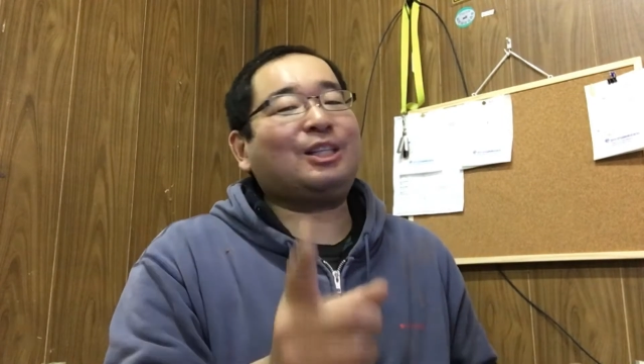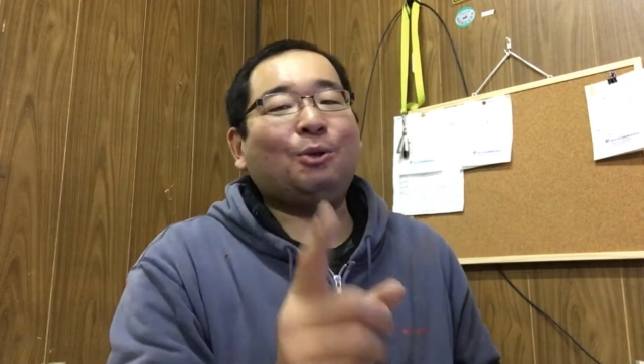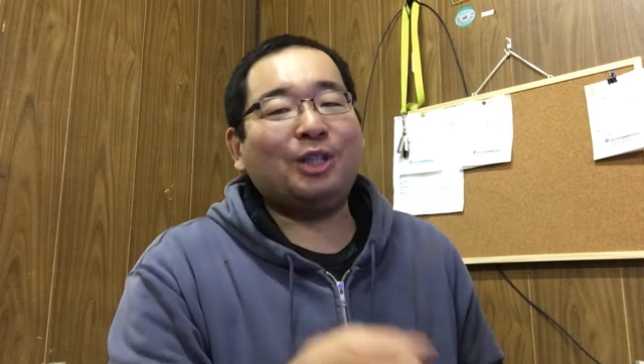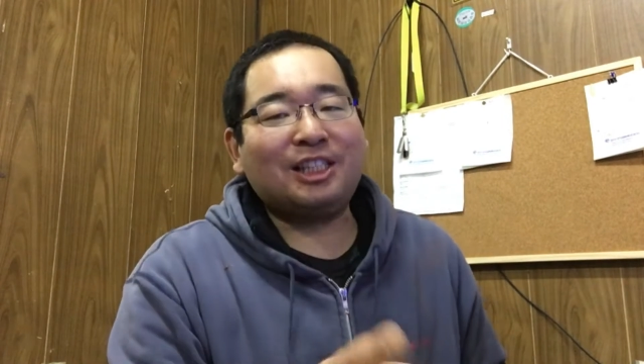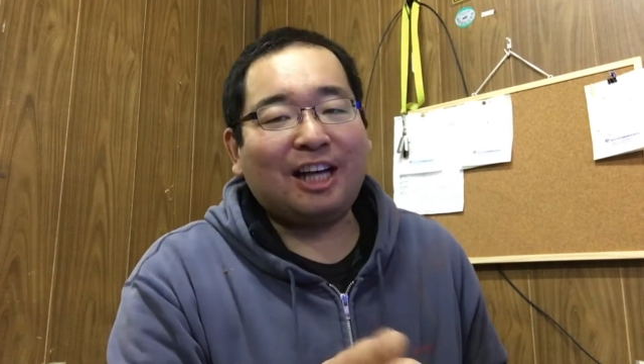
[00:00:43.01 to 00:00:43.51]
あそ
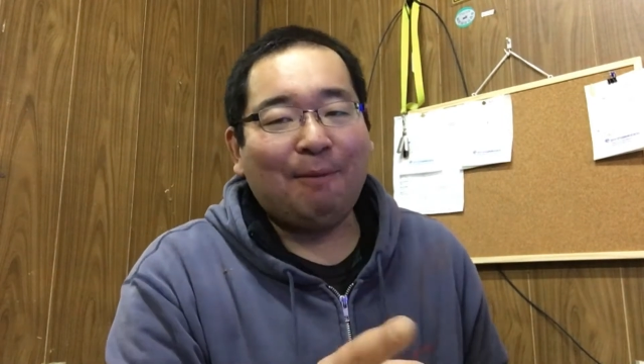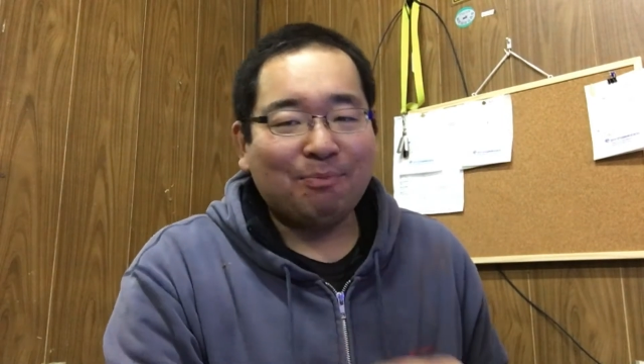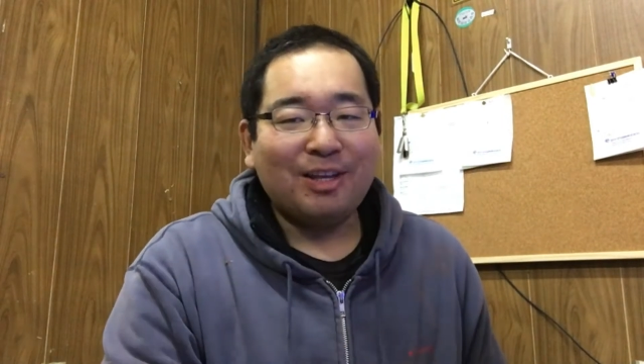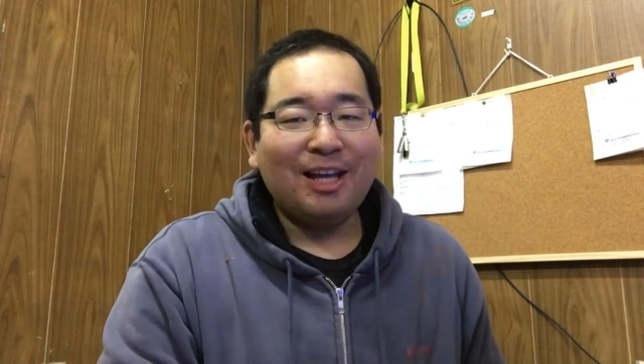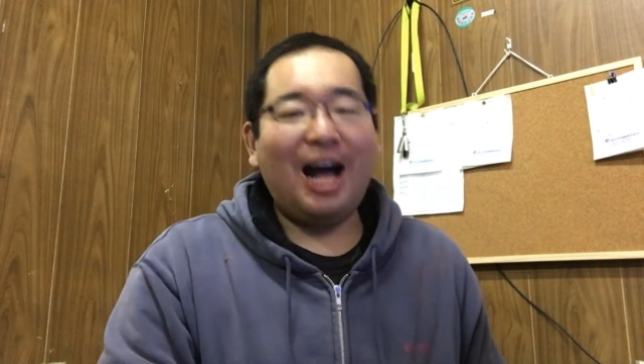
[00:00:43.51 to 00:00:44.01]
こですか
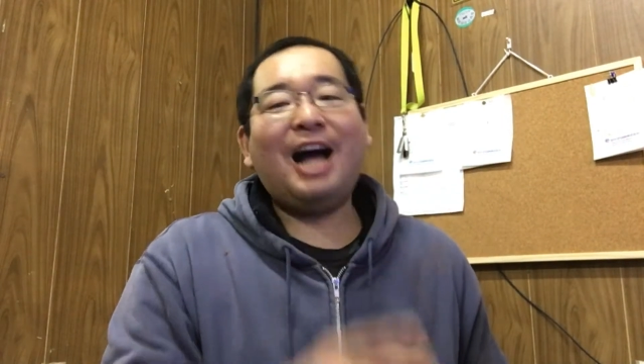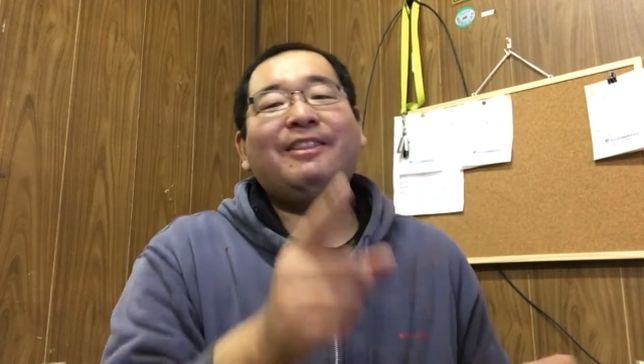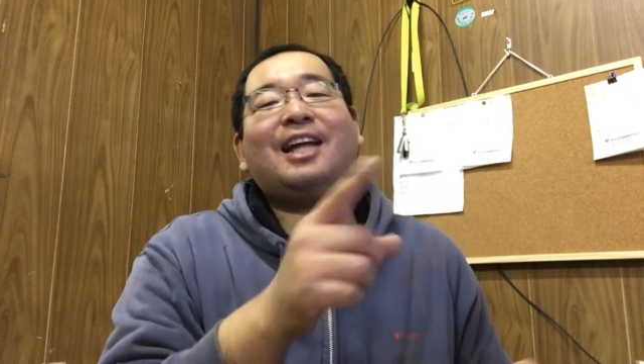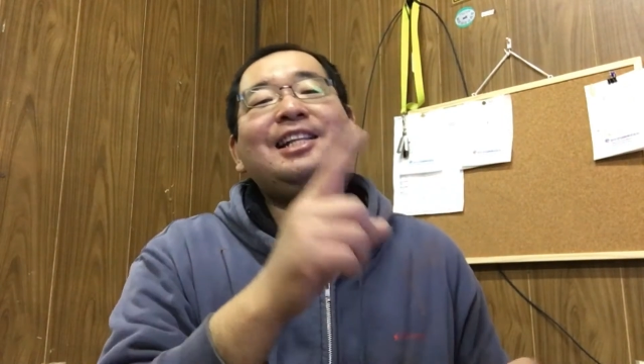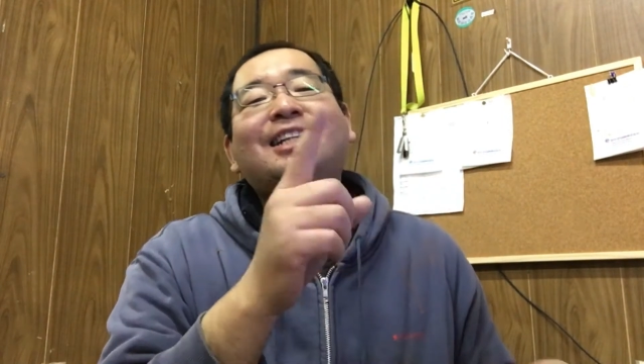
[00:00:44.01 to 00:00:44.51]
ああ
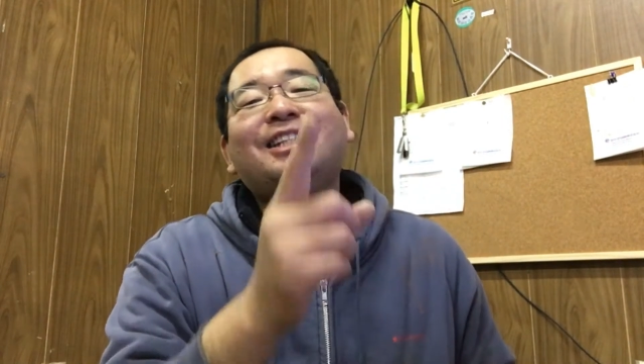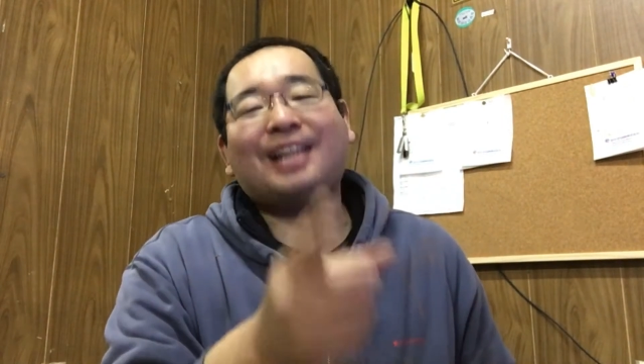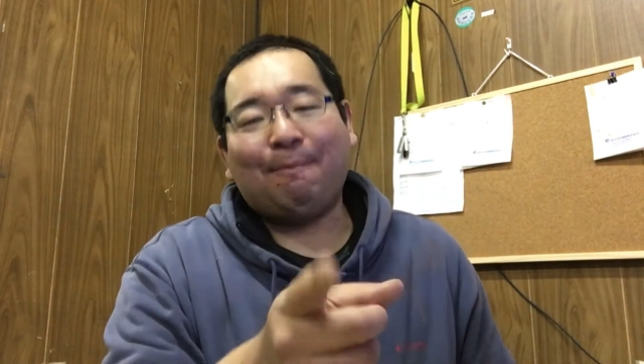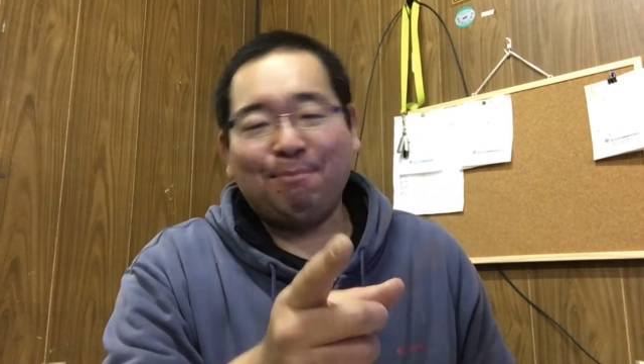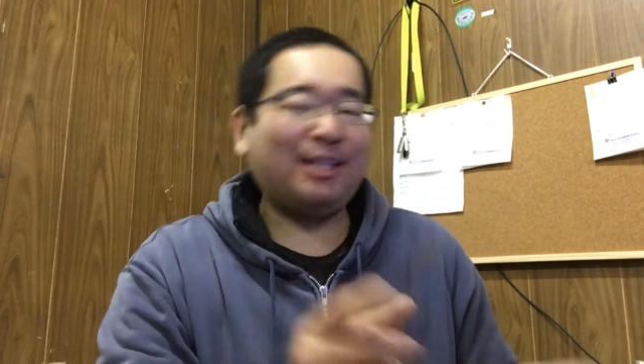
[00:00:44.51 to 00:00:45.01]
何々
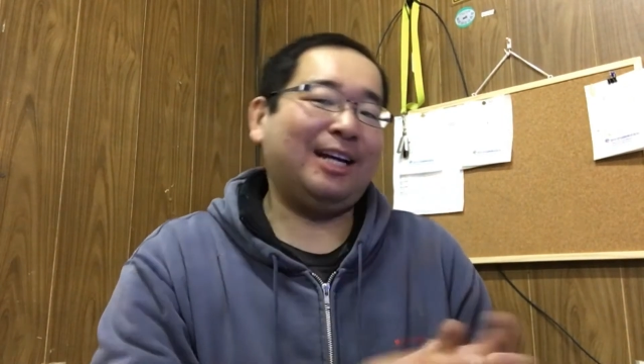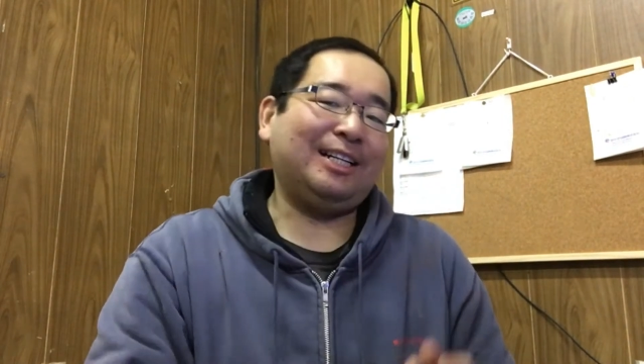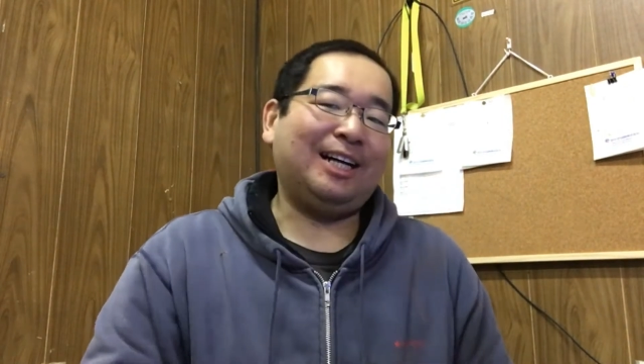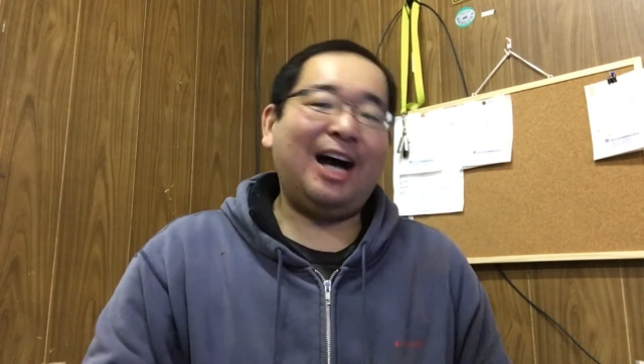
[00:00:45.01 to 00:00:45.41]
さんみたいな。